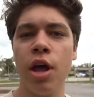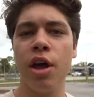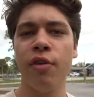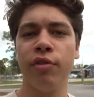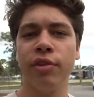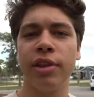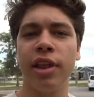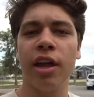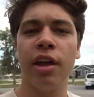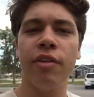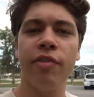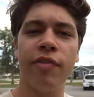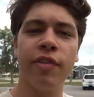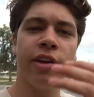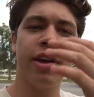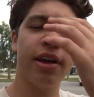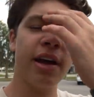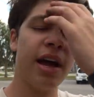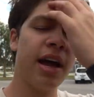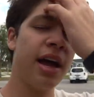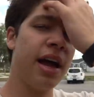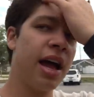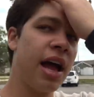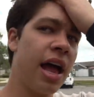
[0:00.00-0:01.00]
eu vou ter que
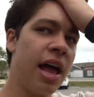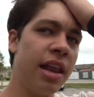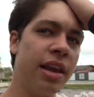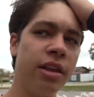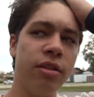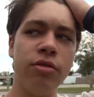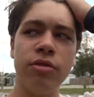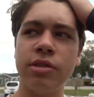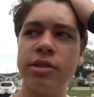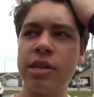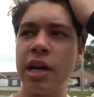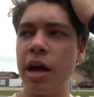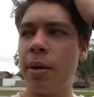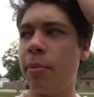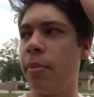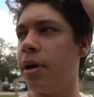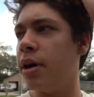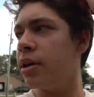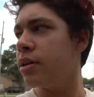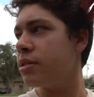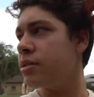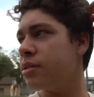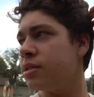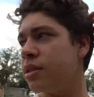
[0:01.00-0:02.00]
ficar ali no
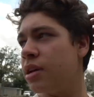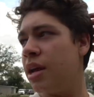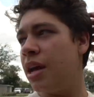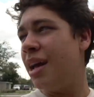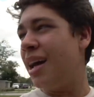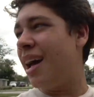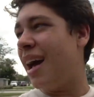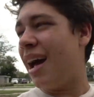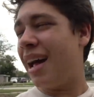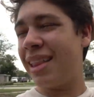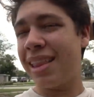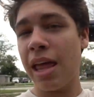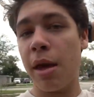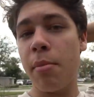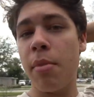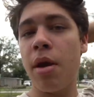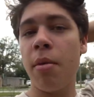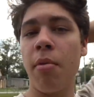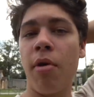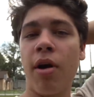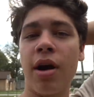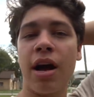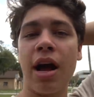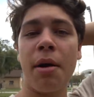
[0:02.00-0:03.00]
Starbucks até meu
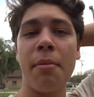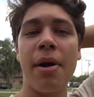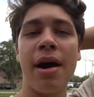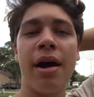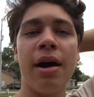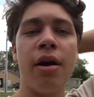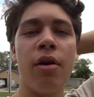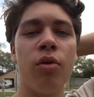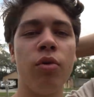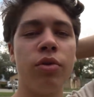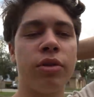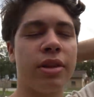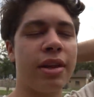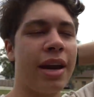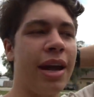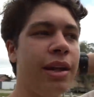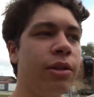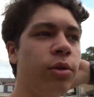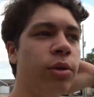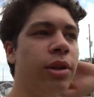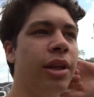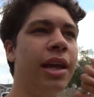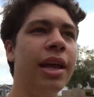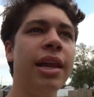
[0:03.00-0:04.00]
irmão acabar o
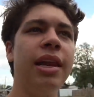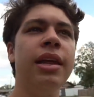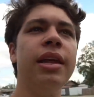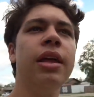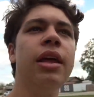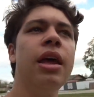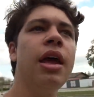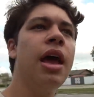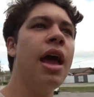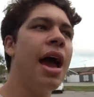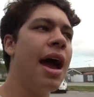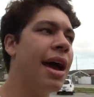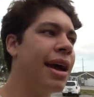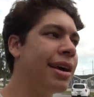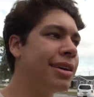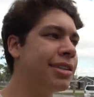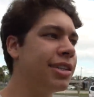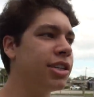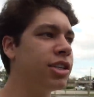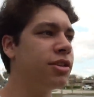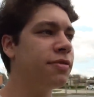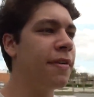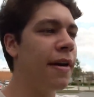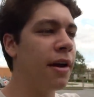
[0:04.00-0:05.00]
treino dele. Aí a
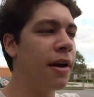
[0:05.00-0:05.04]
gente